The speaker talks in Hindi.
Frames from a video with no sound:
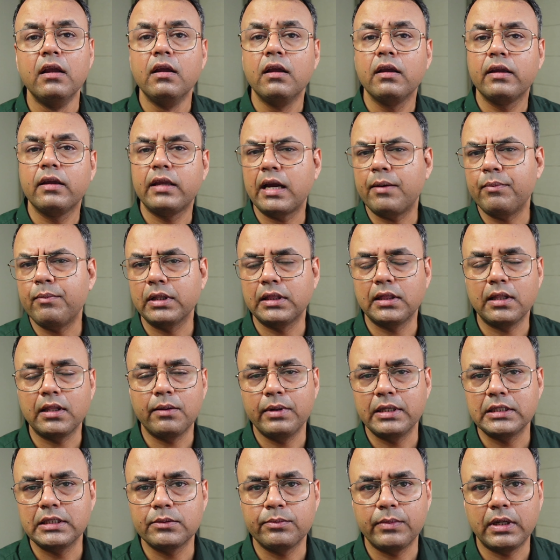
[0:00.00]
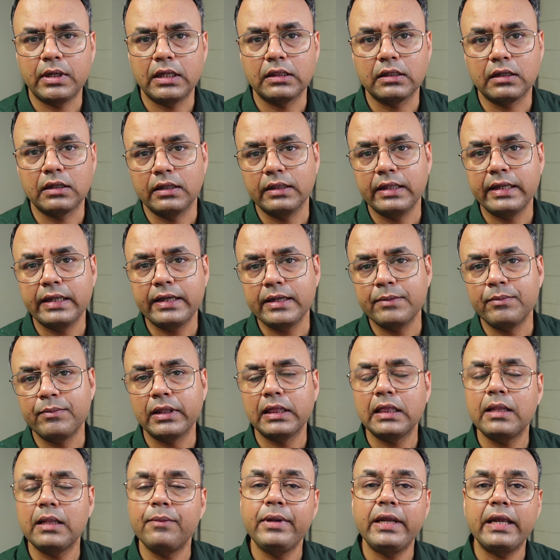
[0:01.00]
क्या मतलब है इस बात का देखिए
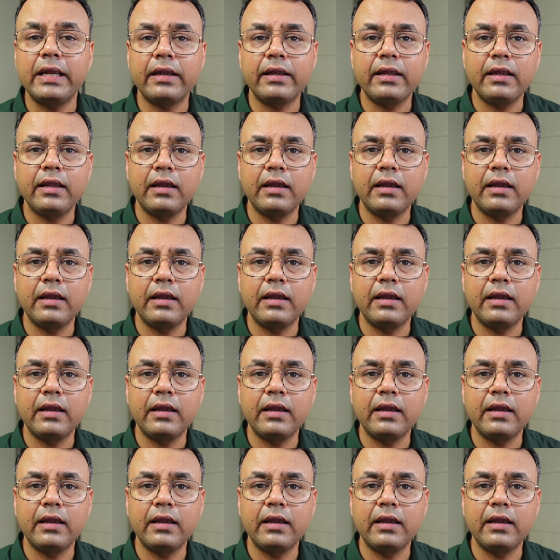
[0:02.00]
मतलब यह है कि